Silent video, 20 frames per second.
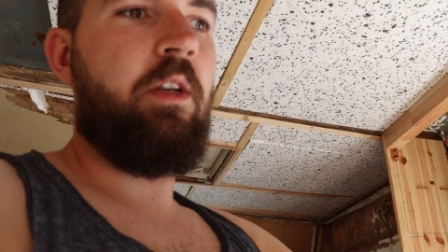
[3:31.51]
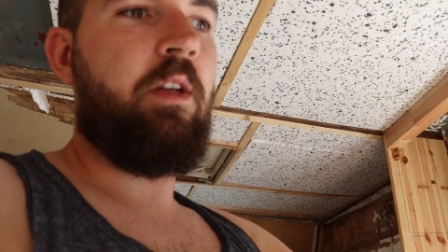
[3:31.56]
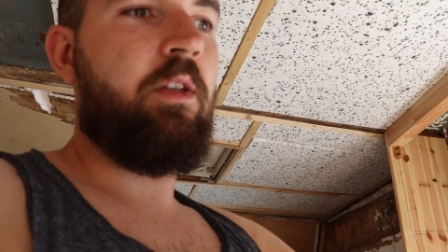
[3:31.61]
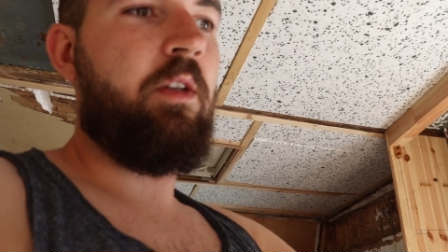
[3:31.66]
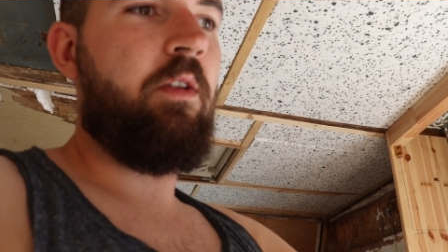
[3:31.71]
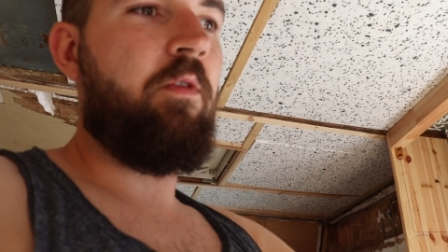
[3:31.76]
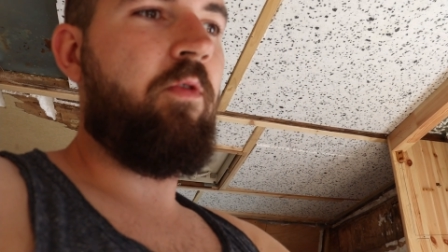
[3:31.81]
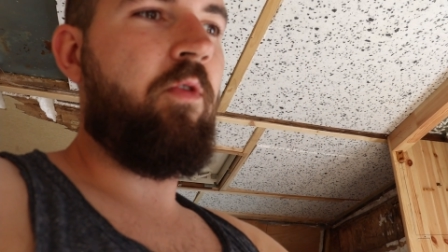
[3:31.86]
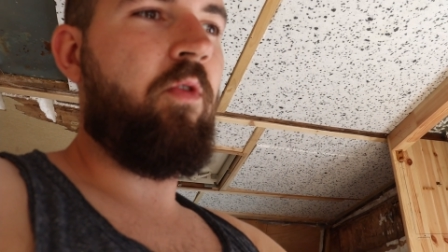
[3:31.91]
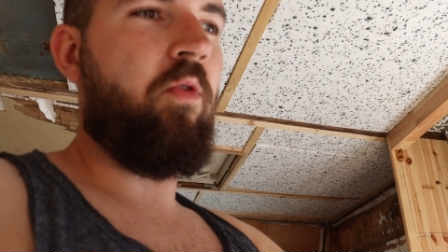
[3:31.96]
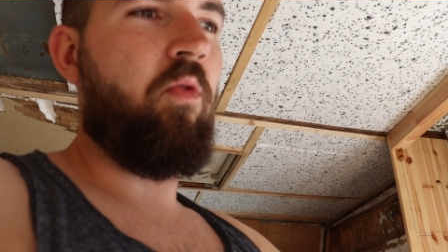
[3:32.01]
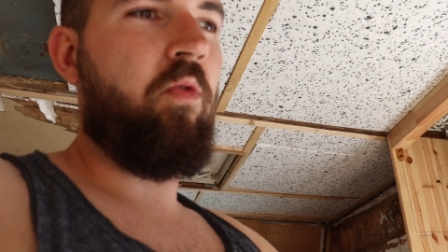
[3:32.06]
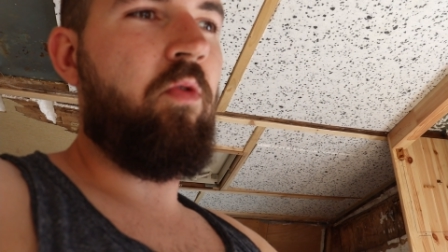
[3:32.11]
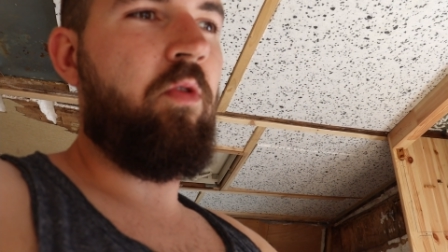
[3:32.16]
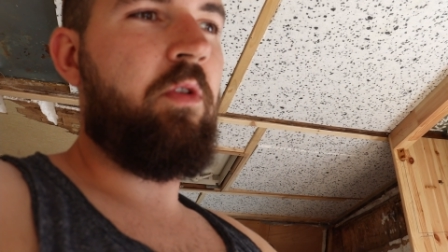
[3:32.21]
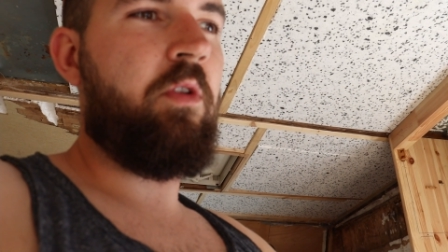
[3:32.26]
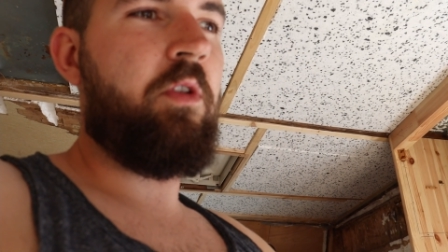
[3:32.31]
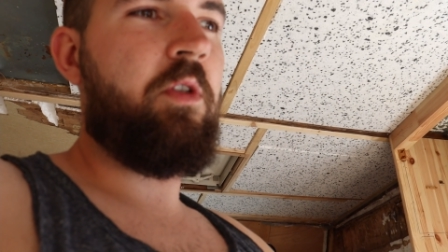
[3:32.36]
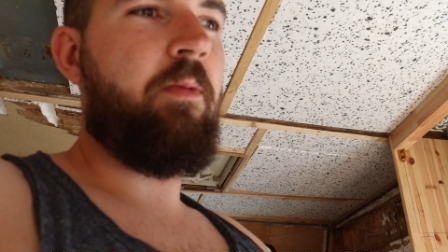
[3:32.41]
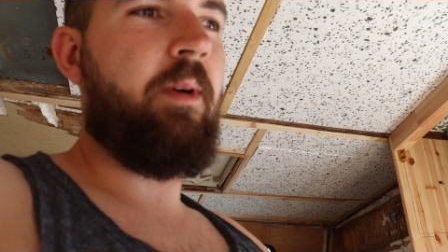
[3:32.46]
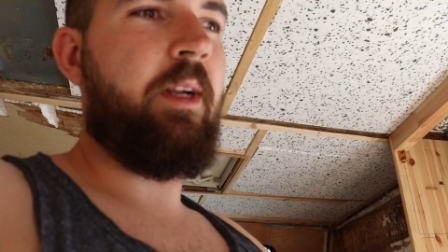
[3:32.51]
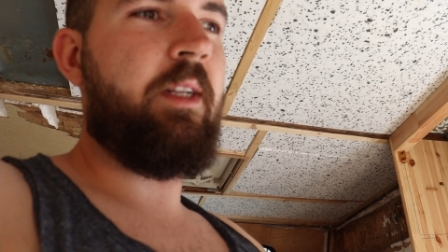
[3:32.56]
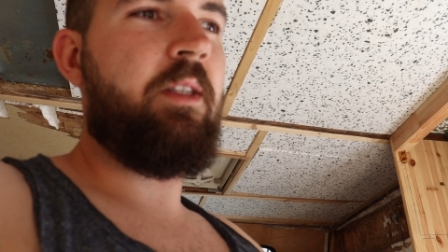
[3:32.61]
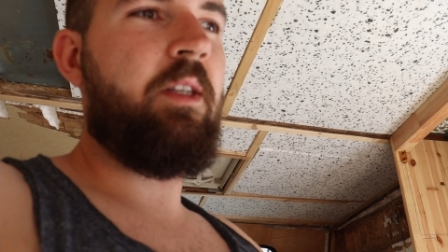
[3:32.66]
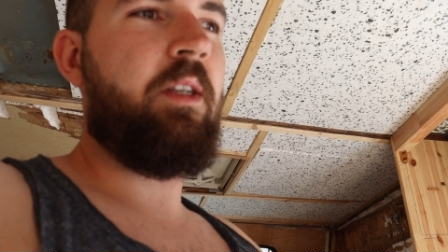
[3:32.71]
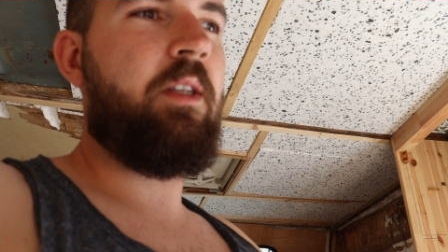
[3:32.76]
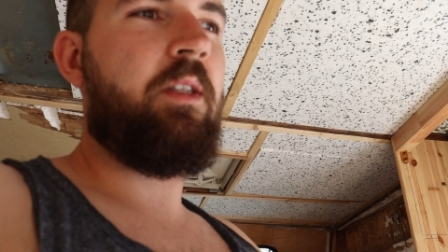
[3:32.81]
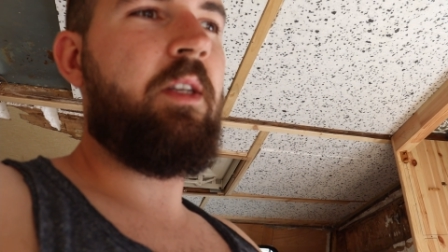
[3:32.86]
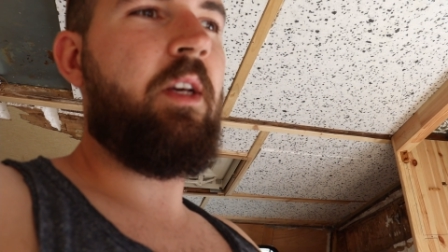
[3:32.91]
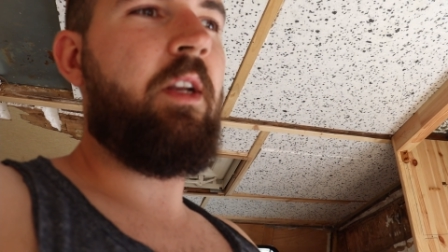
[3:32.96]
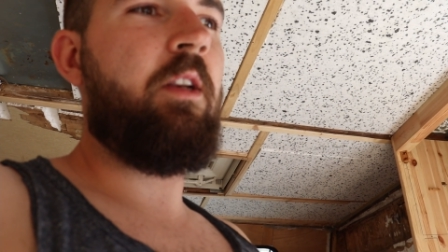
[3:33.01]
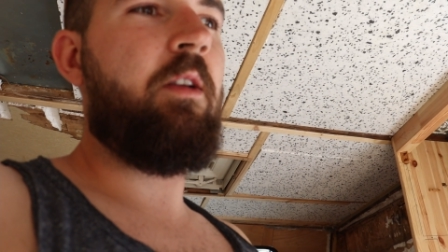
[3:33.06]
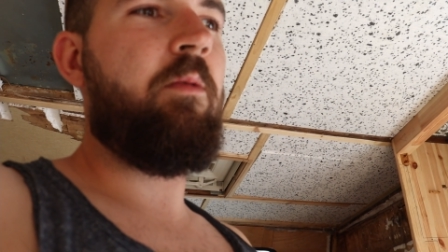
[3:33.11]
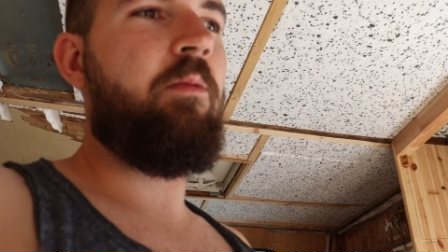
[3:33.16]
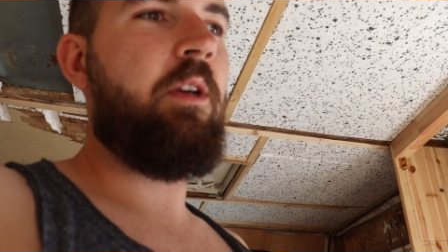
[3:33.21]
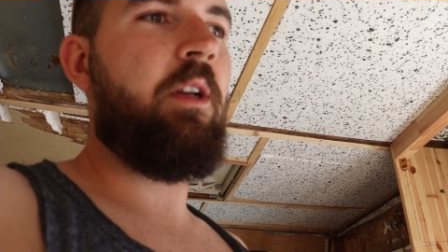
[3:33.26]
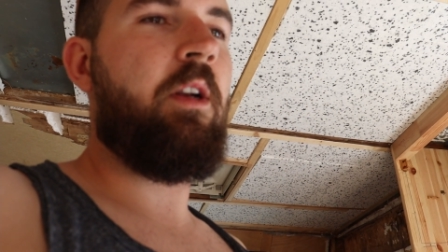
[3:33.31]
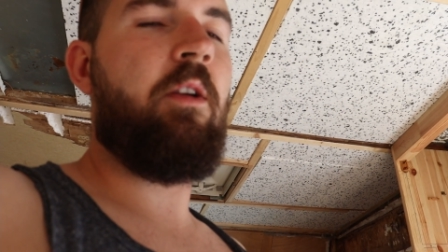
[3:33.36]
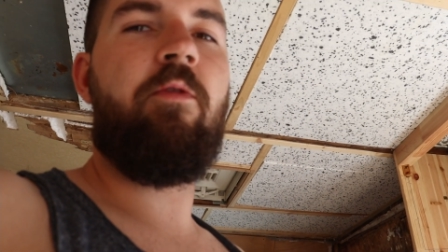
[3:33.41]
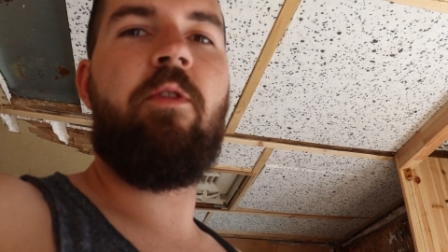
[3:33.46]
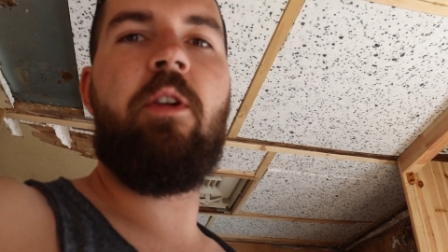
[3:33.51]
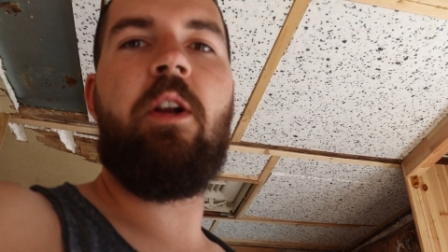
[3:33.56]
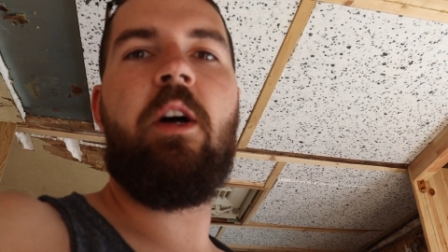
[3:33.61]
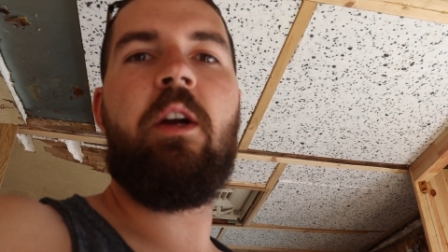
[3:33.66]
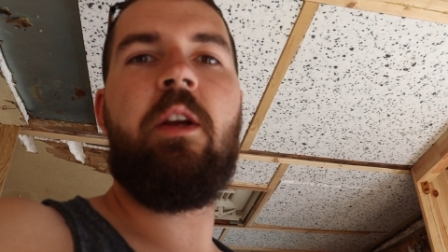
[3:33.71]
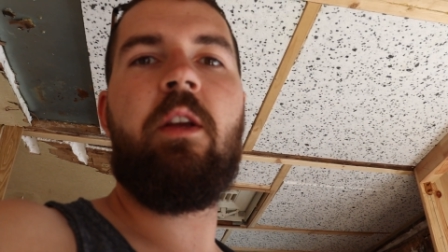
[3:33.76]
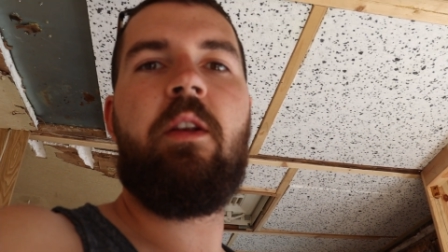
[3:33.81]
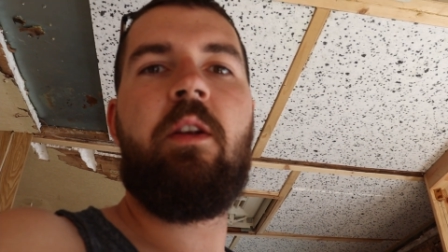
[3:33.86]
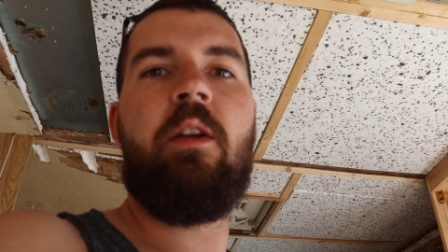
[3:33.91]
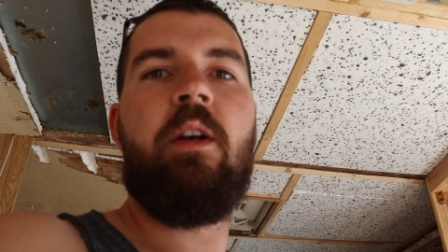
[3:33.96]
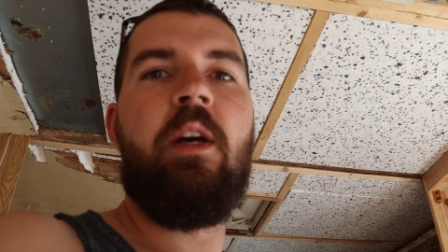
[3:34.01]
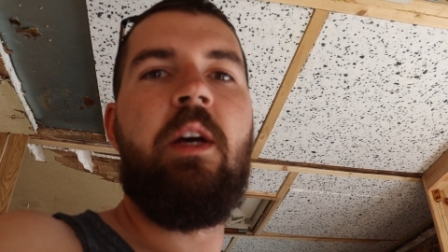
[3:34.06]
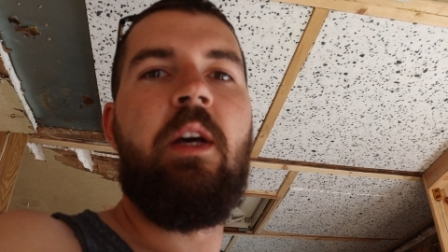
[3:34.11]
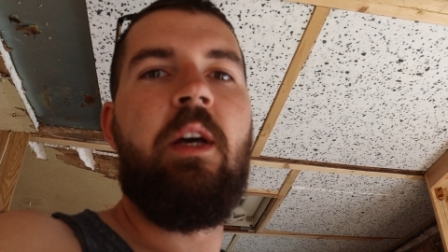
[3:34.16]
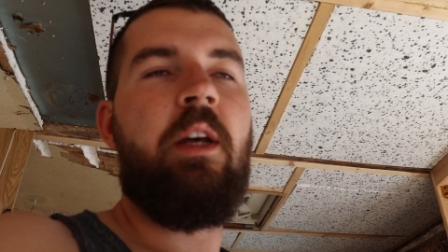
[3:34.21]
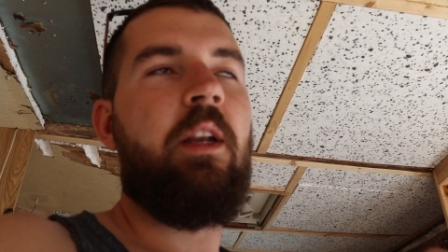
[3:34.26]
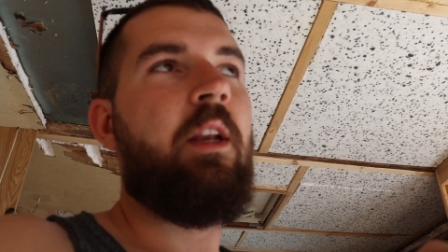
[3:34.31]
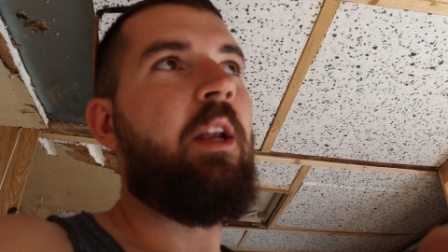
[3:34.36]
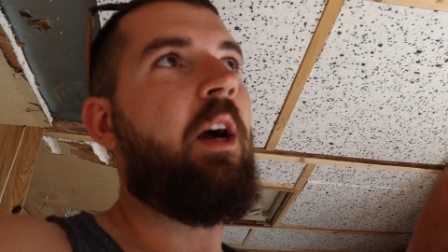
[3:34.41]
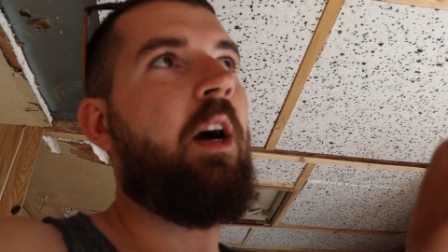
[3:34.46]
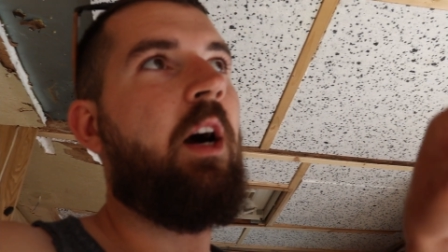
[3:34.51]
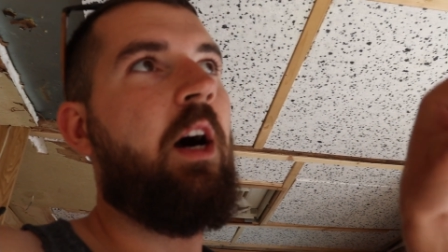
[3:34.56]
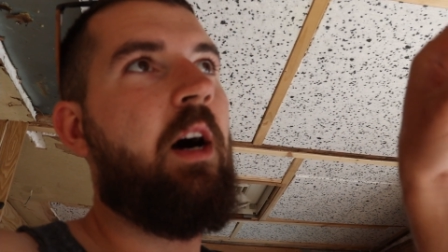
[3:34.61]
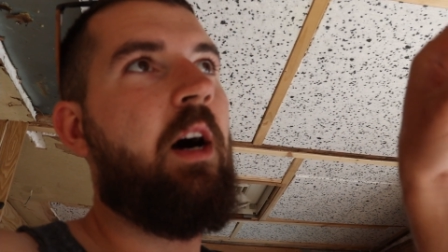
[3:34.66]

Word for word: das sind von unten 20 cm vielleicht der